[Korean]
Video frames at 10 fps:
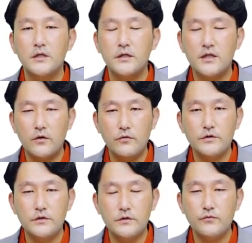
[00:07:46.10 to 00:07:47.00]
근데
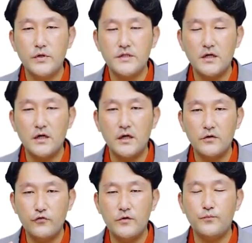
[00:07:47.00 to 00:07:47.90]
때로는
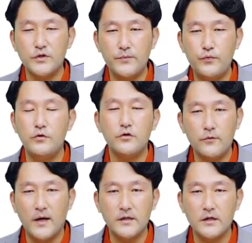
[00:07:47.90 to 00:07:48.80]
회사가 수익보다 비용이
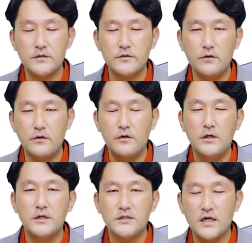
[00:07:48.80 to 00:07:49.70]
더 많아서
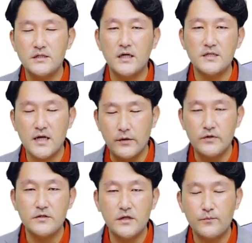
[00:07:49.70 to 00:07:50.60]
장사가 잘안
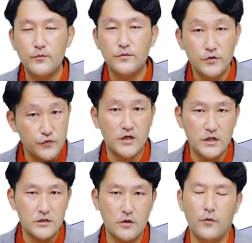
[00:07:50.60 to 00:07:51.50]
되다 보면 그럴 수가
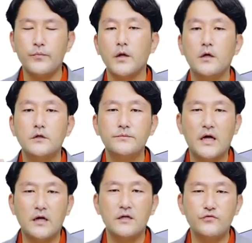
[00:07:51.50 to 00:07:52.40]
있겠죠. 그럼
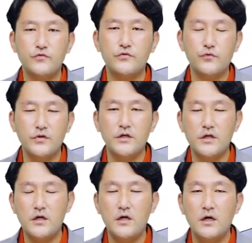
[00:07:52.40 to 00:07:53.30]
단기
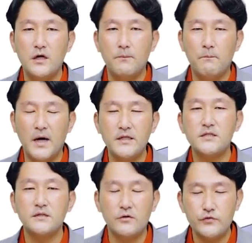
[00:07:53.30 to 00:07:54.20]
순손익이
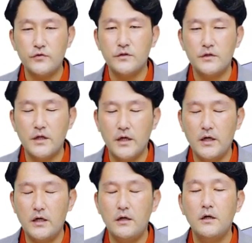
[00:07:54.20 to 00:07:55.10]
마이너스가 나올 수도
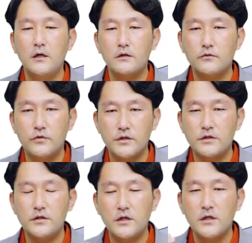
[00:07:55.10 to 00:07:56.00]
있는데 그걸
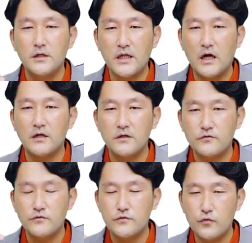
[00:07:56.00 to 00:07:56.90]
우리는 단기
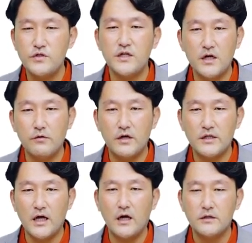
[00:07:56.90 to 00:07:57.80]
순 손실이라고
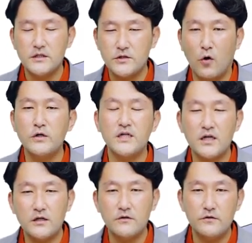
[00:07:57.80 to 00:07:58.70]
한다. 이제
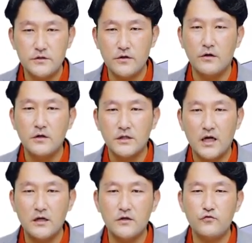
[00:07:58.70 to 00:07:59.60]
적자라는 거죠.
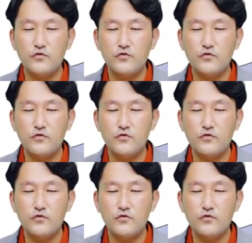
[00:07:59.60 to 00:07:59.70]
단기